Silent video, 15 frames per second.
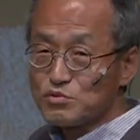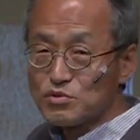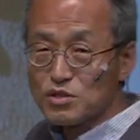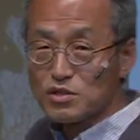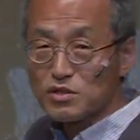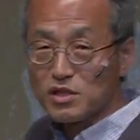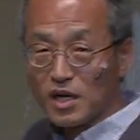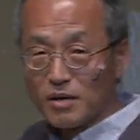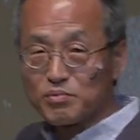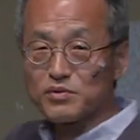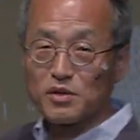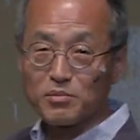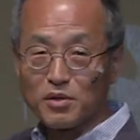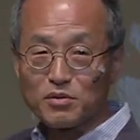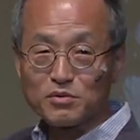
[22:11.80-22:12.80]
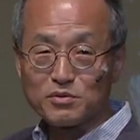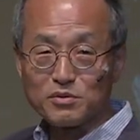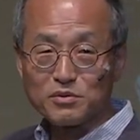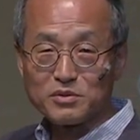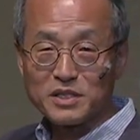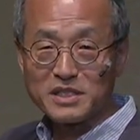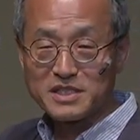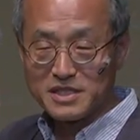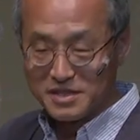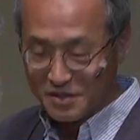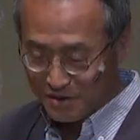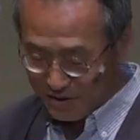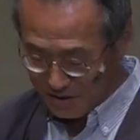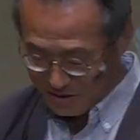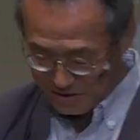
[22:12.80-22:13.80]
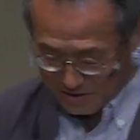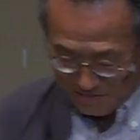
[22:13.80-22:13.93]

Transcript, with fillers: 우리를 다 부려먹고 계시는 거예요.